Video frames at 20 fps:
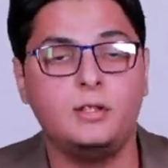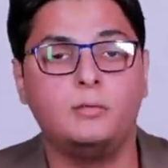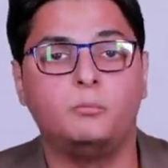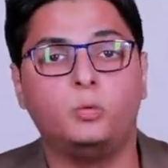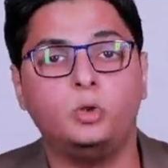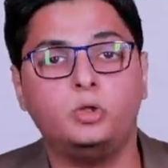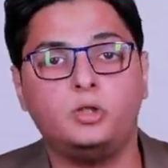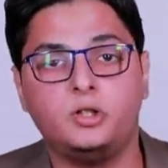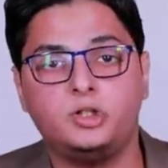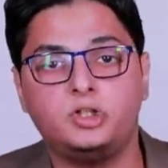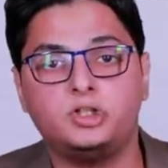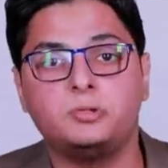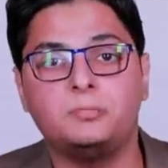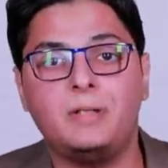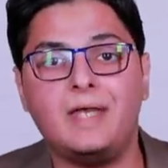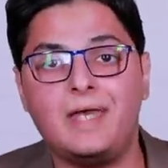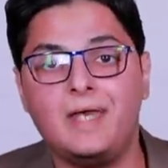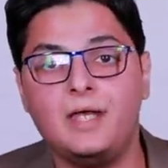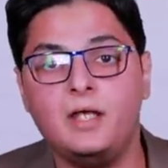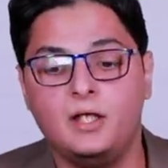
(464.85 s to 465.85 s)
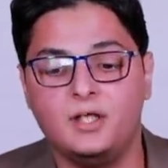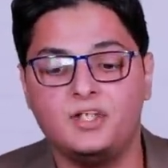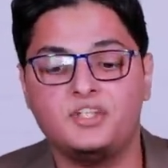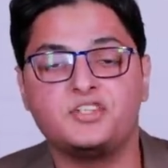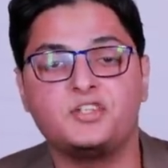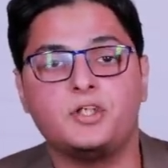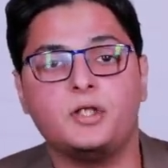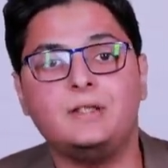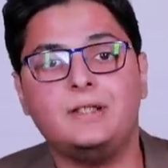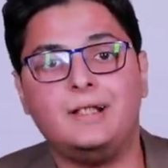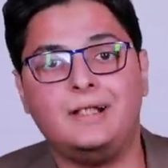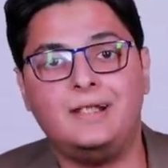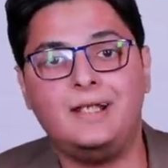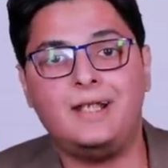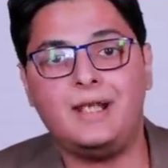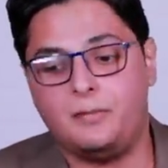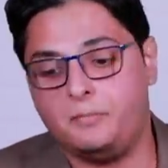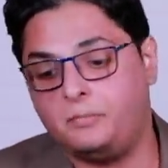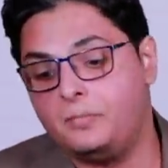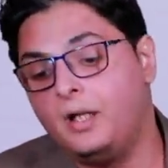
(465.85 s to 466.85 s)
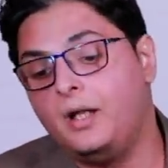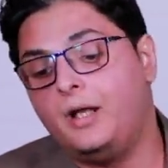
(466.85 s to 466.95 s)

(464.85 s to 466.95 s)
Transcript: مودريتش بقى صانع لعب